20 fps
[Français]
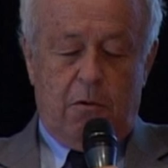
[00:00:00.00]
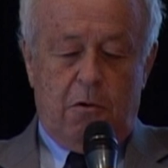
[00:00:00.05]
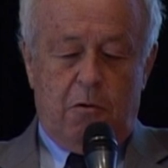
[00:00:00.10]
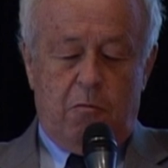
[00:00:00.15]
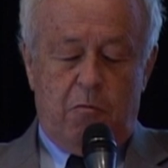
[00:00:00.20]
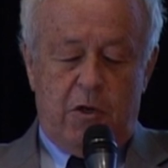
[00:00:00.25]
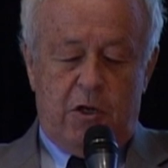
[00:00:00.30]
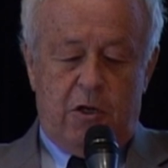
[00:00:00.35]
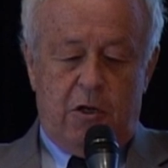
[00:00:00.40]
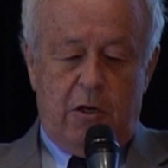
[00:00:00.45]
notre
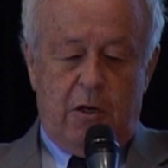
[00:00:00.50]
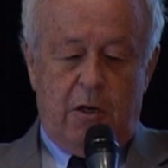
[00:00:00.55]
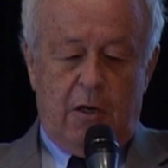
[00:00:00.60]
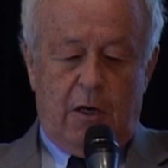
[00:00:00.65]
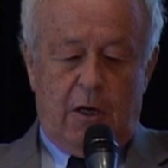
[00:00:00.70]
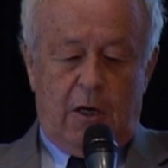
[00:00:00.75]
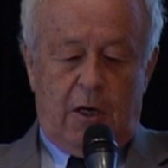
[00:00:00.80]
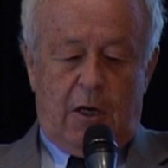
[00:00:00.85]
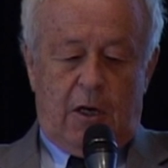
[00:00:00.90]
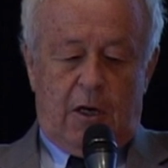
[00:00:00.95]
métier,
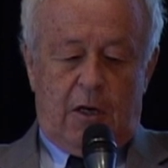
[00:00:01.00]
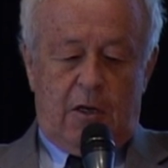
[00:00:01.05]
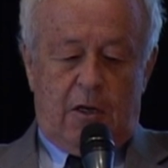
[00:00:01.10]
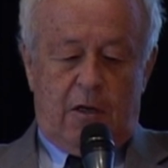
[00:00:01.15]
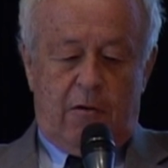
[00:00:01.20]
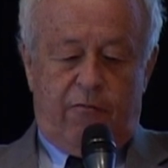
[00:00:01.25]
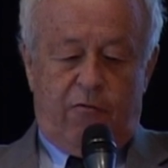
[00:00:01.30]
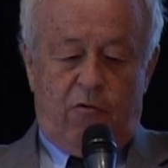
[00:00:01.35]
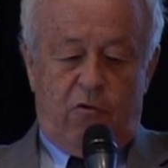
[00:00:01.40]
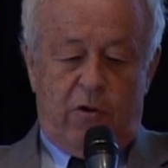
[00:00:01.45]

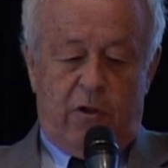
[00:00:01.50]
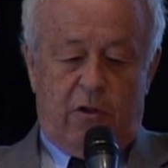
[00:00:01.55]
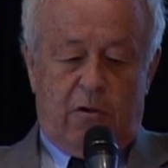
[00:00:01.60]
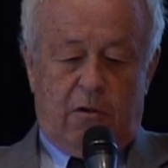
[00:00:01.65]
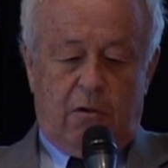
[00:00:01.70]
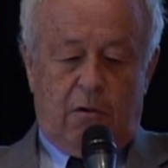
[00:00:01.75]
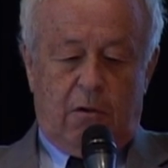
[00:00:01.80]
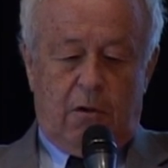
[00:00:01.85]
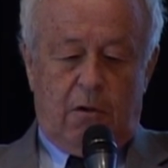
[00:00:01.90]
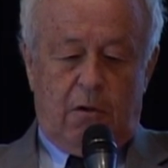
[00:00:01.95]
qu'il faut
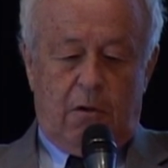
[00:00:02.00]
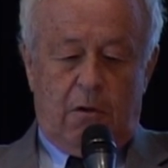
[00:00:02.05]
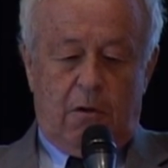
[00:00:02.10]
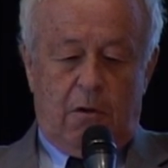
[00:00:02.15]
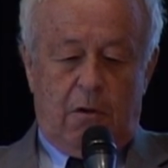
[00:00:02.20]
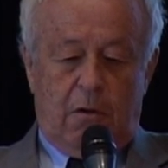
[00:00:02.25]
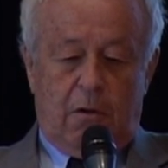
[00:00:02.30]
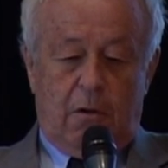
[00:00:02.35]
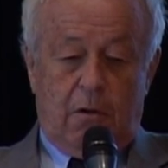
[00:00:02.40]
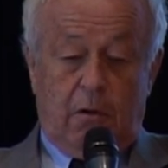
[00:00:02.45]
être
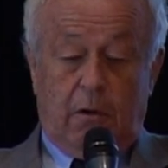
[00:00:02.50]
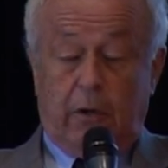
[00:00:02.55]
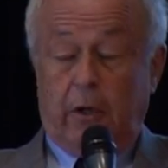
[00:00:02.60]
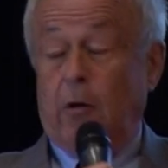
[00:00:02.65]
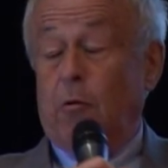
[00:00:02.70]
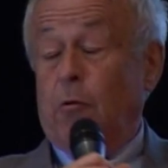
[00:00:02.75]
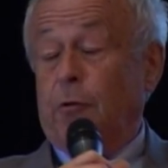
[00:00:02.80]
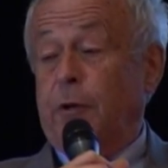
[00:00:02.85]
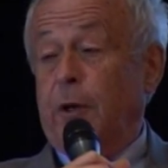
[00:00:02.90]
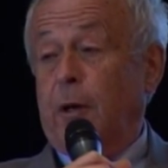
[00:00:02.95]
euh, très
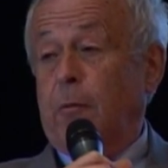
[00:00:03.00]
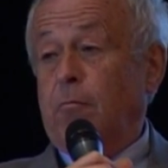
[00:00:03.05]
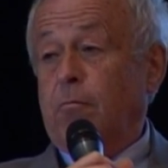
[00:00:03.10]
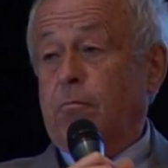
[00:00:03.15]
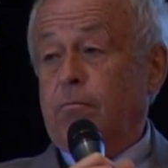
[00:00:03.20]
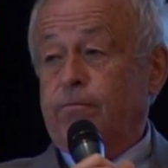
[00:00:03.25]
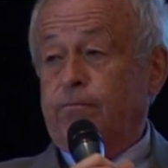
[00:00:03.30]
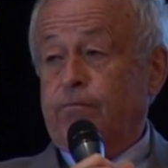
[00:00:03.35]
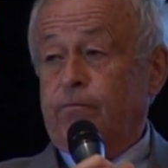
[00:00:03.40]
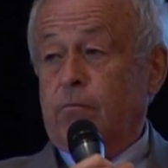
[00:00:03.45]
long terme.
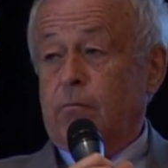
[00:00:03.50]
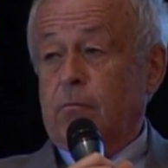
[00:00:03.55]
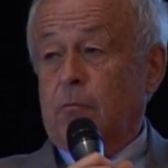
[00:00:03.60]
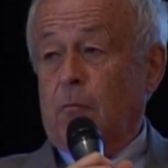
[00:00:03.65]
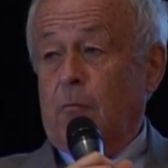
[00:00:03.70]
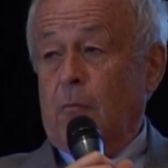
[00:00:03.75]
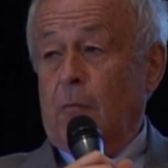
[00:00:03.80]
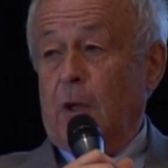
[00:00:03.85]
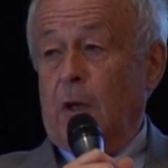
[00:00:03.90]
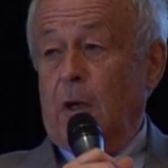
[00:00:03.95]

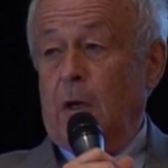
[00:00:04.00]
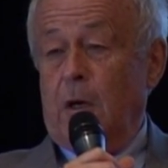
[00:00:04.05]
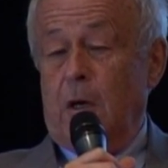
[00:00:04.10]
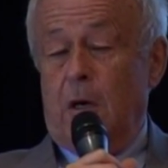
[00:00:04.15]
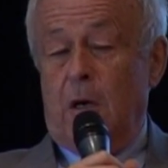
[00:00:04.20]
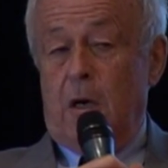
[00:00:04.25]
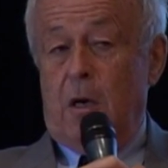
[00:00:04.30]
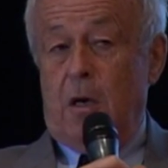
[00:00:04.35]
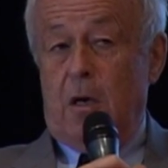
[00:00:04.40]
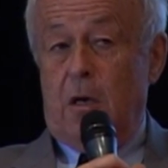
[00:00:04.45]

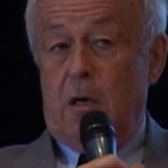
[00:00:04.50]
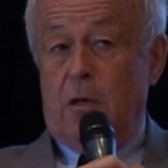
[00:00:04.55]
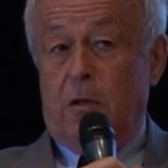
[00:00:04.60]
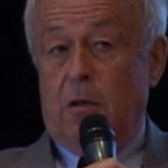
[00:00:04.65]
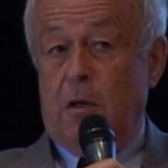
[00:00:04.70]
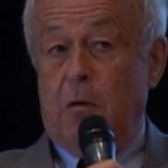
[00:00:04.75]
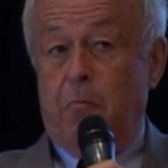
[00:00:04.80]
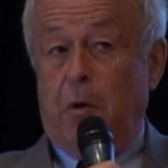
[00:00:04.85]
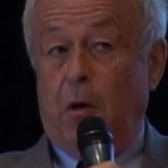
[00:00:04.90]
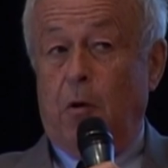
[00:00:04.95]
Et si on
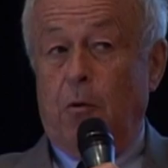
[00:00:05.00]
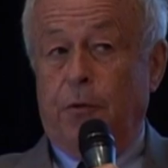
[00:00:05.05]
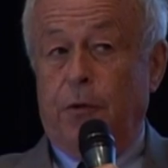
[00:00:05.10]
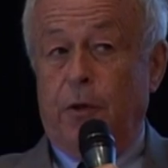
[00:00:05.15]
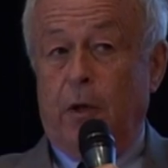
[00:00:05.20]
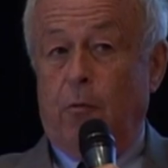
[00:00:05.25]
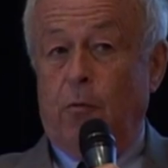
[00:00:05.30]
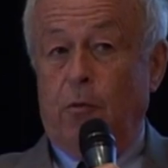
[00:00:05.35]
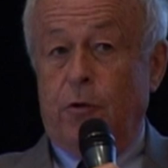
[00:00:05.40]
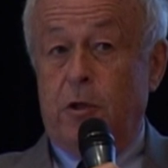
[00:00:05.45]
n'est pas long
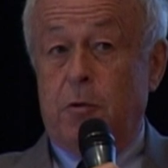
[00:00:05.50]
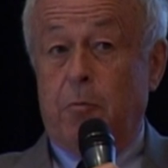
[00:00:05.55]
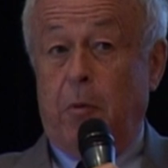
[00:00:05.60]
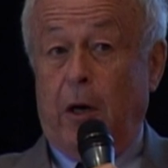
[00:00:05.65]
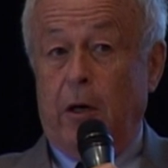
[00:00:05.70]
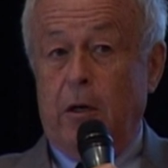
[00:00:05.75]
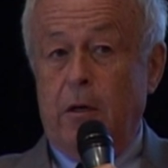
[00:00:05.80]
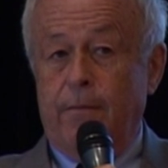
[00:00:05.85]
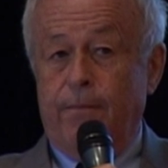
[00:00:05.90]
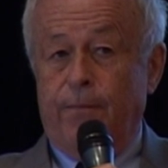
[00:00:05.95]
terme, on
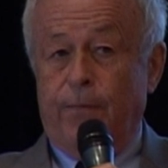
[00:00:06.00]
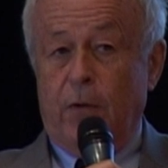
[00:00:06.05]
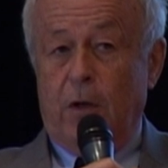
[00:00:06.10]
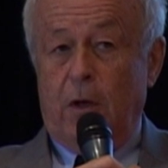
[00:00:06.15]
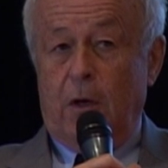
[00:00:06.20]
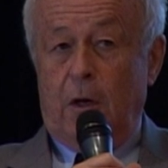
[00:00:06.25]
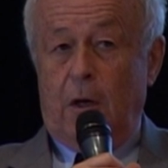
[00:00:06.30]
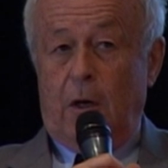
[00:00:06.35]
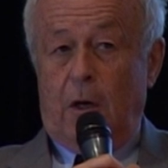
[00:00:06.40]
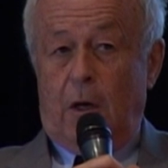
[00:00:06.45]
disparaît.
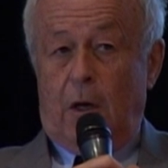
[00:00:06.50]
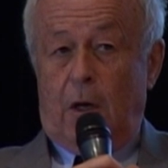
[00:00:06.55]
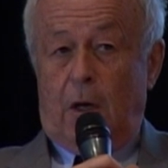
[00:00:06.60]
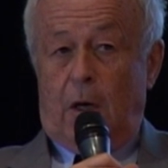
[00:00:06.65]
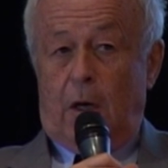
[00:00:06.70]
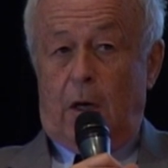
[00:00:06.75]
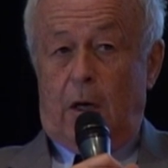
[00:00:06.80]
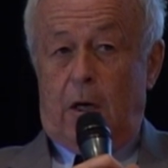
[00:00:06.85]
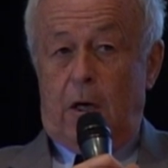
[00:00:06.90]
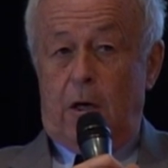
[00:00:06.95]

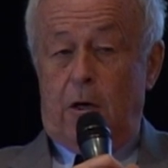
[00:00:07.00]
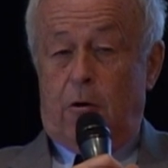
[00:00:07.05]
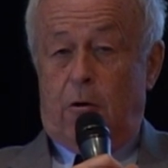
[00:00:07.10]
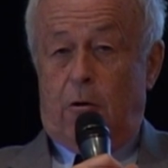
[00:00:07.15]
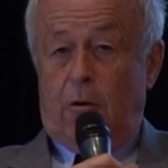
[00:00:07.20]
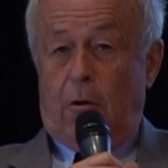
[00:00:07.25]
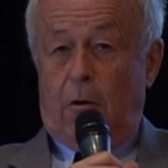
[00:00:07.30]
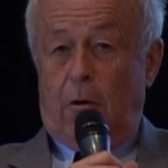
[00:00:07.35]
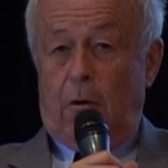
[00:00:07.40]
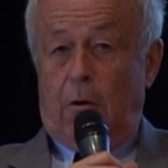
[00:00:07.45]
Et
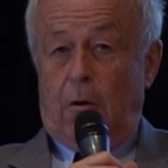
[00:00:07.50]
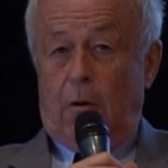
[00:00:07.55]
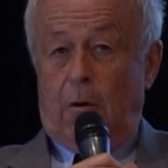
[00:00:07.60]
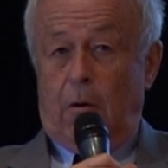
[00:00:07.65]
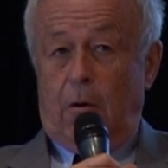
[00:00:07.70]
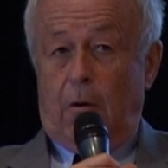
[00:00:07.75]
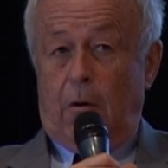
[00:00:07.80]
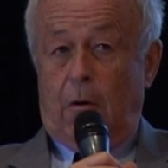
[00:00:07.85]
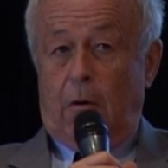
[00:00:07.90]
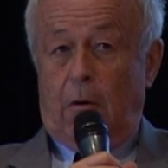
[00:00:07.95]
que
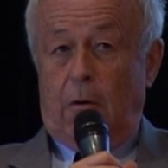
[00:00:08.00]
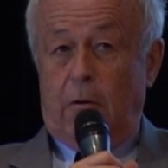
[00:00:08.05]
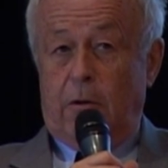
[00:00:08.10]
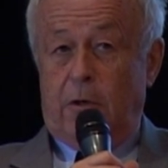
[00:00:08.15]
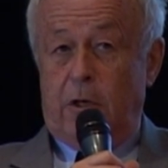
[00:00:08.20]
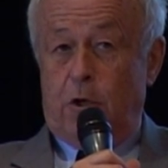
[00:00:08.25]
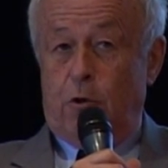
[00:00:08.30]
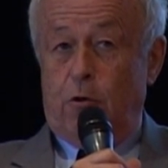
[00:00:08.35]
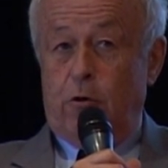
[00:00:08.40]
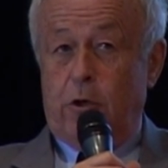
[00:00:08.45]
euh,
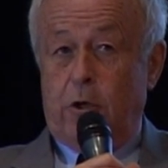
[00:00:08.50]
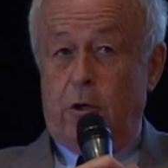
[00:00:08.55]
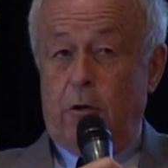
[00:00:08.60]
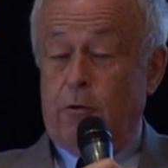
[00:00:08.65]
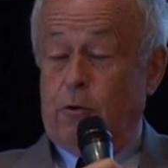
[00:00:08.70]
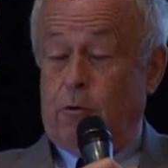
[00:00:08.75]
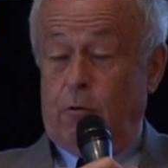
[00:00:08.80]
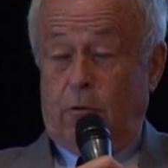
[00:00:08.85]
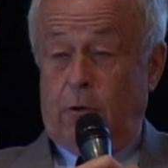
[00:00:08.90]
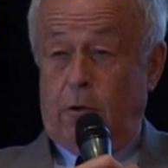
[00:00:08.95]
ces jeunes gens
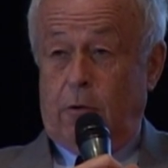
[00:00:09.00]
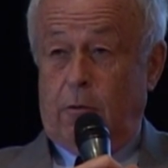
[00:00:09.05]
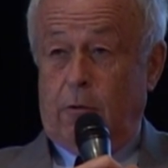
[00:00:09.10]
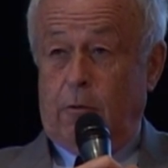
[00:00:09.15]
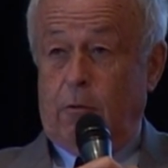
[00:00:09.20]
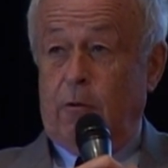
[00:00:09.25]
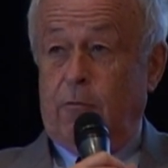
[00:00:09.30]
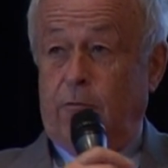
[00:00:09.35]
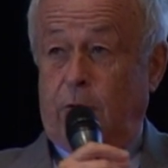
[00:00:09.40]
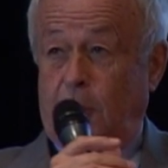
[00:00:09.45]
sont
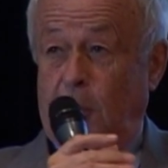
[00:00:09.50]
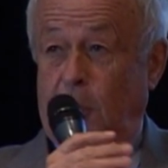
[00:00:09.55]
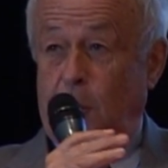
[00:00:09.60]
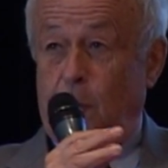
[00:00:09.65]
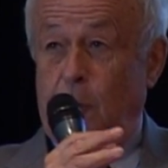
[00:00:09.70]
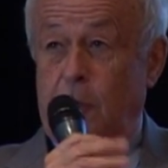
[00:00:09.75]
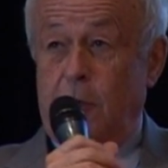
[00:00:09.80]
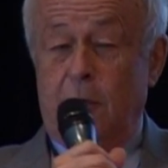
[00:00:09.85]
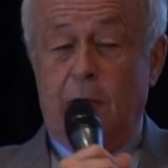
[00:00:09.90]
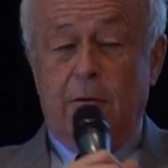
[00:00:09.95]
encore une fois très
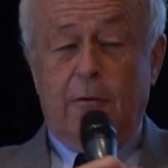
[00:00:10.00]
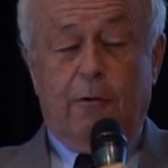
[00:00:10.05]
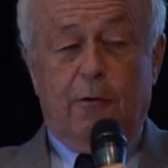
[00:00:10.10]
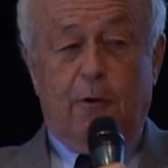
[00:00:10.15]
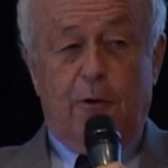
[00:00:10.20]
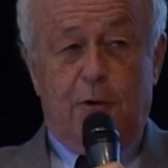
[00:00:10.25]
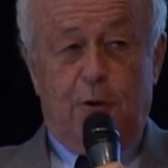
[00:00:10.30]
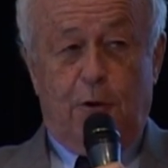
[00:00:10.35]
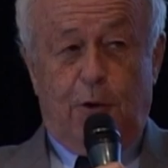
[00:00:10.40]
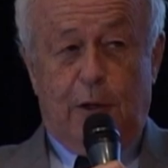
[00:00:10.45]
brillants, encore
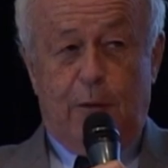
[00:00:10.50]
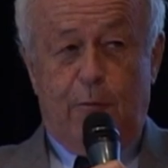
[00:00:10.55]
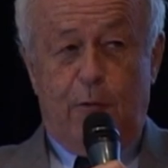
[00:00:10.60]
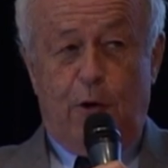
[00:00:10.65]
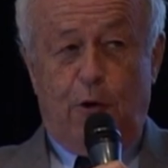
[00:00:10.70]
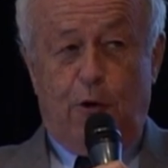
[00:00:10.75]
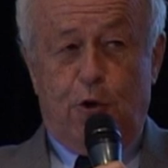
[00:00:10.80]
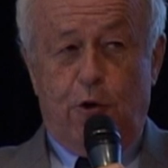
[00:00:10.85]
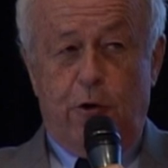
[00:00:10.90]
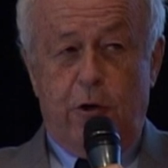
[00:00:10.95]
ils sortent des
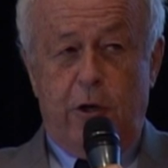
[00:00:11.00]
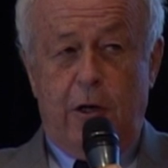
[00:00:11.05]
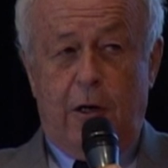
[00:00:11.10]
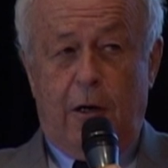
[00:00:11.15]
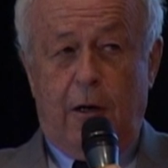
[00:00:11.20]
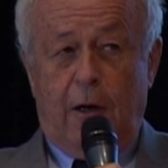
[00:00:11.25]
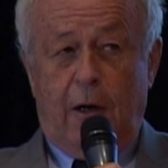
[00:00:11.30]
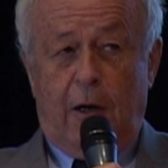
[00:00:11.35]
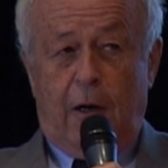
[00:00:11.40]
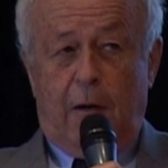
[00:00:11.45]
meilleurs chenilles,
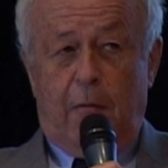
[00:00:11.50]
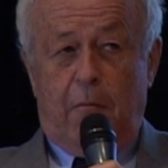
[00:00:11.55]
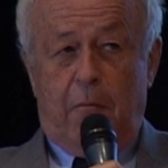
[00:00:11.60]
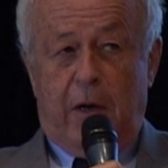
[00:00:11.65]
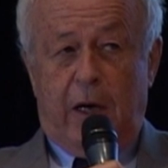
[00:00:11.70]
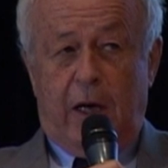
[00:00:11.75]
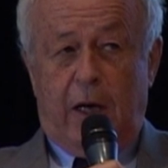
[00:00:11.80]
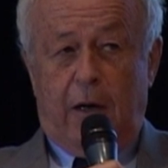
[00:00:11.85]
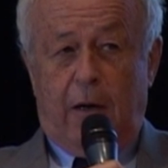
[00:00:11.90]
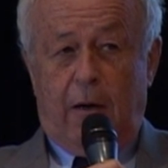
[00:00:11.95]
mais
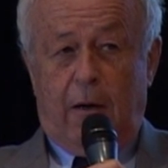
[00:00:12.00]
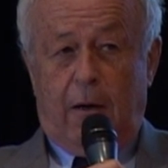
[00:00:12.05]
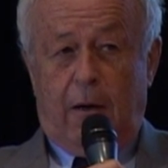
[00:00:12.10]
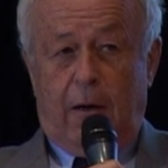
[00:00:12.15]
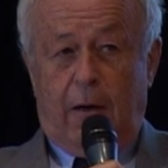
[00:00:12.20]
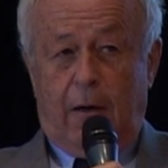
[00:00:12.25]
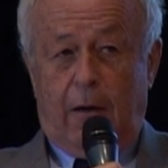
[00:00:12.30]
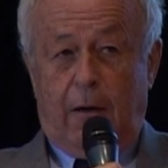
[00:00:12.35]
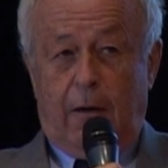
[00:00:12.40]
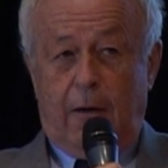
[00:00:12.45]

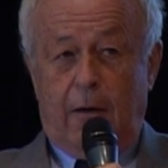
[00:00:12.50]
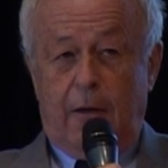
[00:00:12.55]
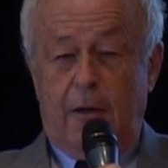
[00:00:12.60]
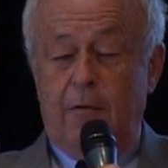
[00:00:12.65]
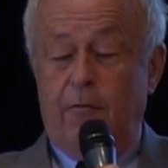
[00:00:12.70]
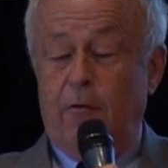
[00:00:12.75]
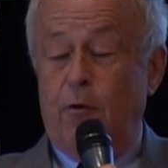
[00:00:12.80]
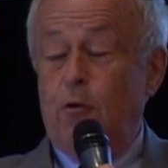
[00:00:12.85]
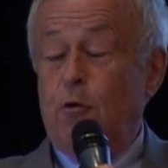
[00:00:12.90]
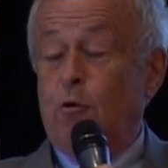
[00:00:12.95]
euh, ils
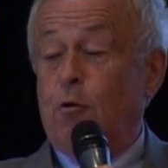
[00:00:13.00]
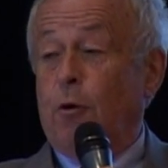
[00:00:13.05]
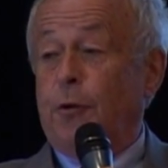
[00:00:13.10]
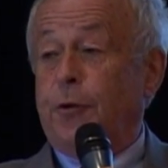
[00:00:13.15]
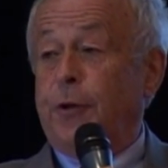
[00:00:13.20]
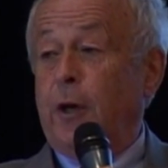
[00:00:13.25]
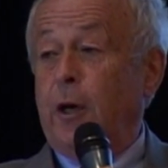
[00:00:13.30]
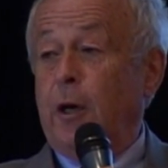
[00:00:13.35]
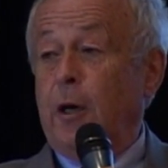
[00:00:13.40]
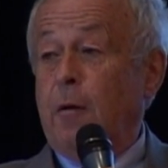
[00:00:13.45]
veulent du court
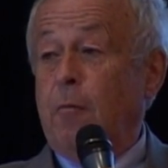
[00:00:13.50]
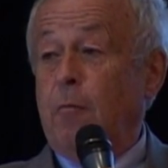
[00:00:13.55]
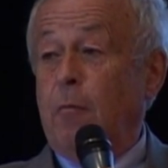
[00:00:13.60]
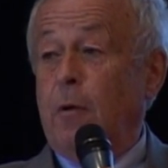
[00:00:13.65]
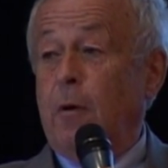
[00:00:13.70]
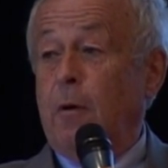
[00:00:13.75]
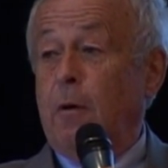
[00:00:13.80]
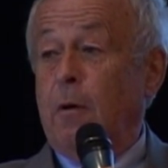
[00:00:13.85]
terme,